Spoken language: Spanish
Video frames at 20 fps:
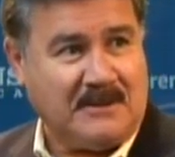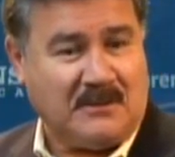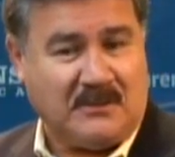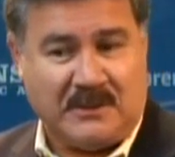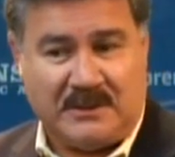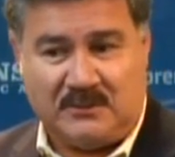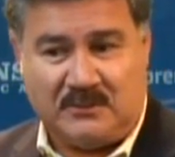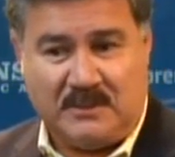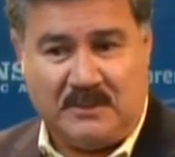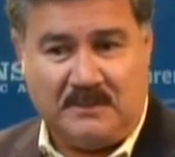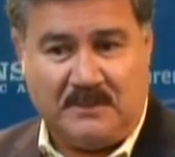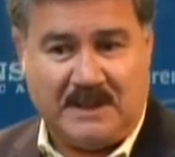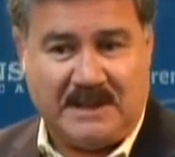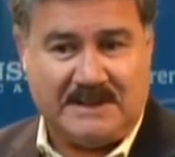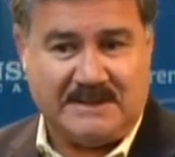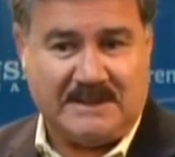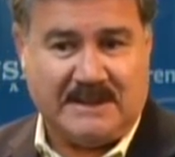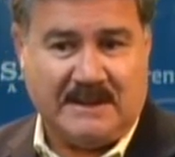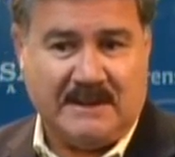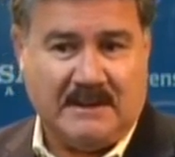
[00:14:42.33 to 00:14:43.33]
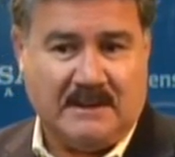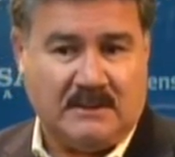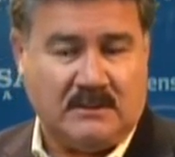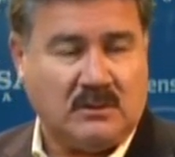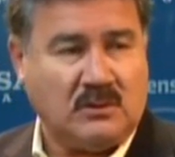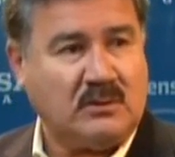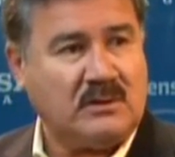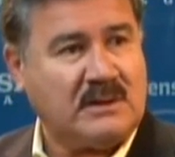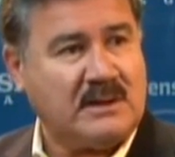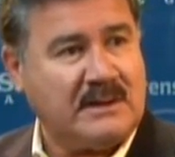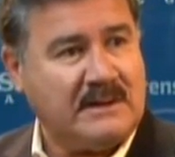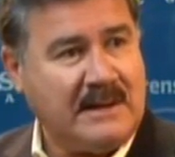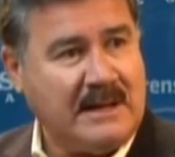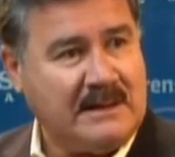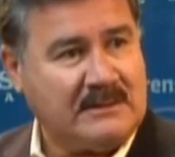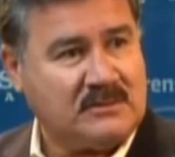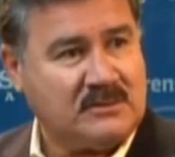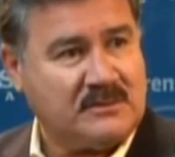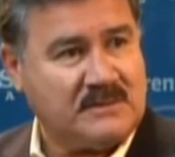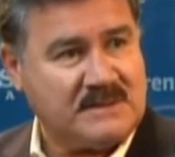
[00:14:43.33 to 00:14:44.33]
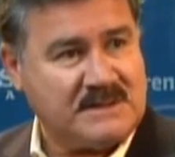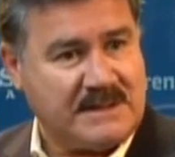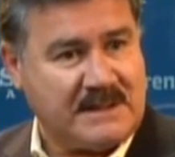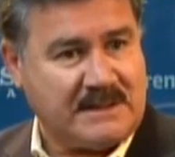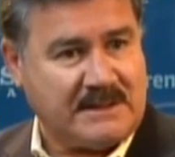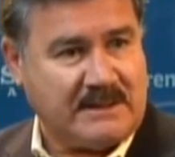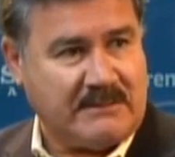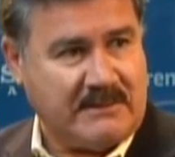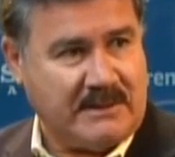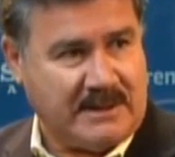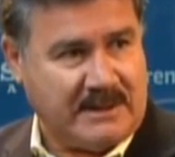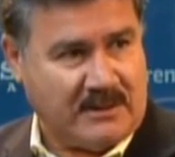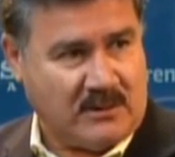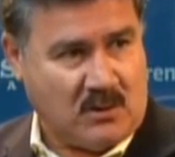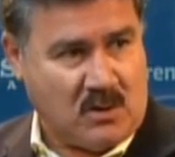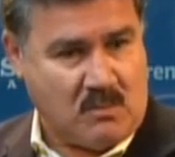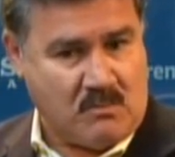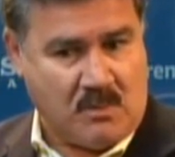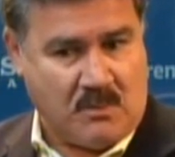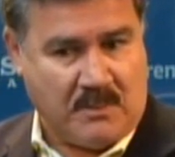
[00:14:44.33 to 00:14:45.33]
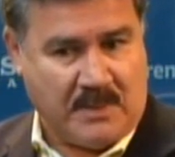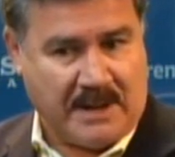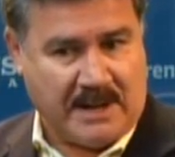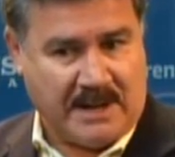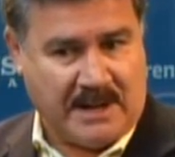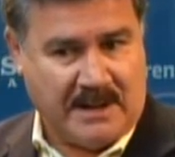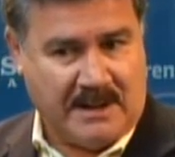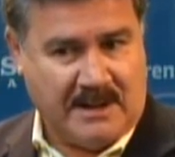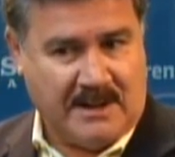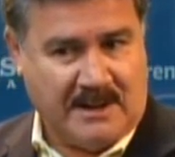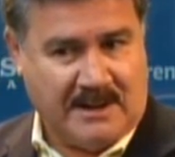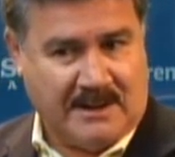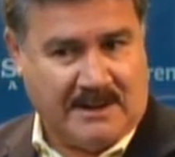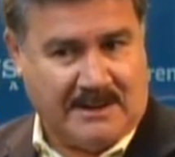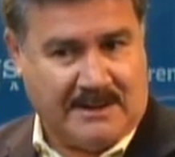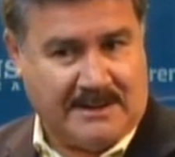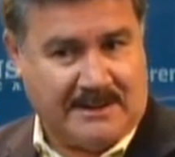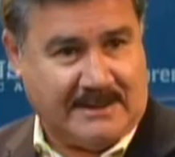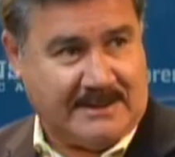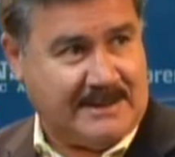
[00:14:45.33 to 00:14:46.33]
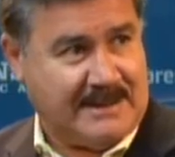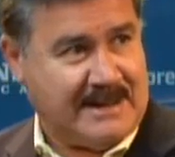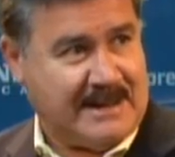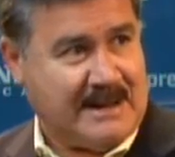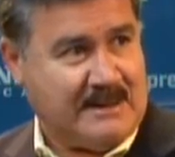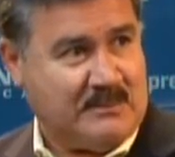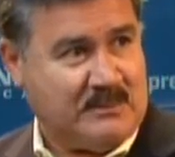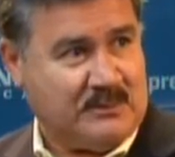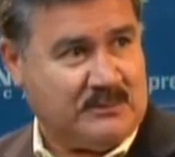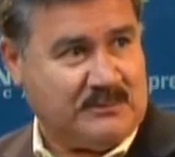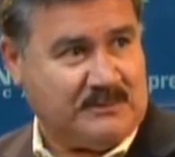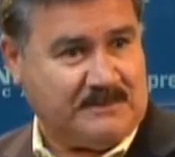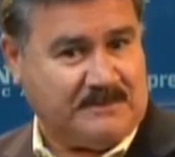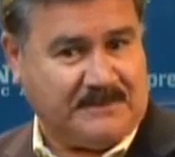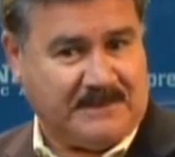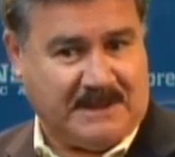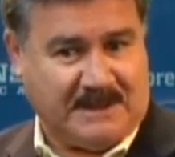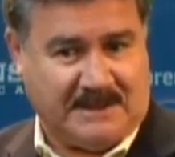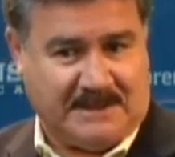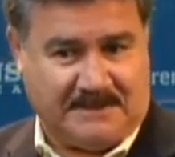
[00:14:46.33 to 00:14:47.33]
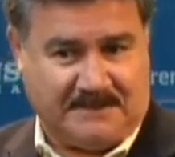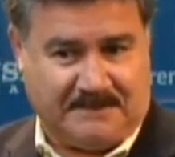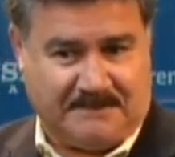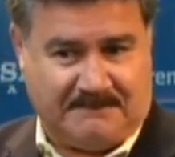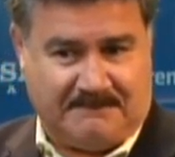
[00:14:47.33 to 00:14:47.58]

o en tu empresa no te da suficiente dinero como para, eh, digamos, eh,